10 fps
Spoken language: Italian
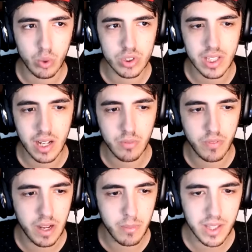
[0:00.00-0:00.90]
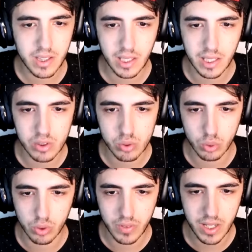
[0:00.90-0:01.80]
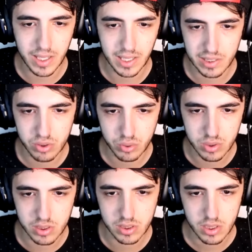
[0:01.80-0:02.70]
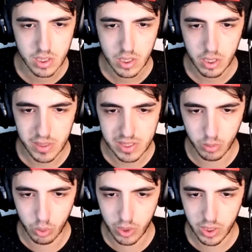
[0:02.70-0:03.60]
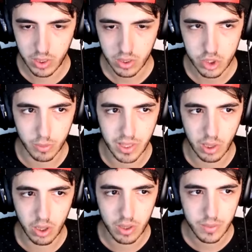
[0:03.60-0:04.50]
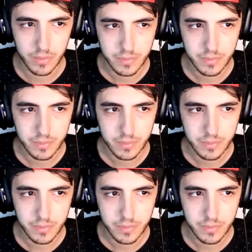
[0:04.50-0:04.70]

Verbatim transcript: fatto uno start veramente cazzuto, veri cazzut. Ammazziamo lui. Ciao, bello.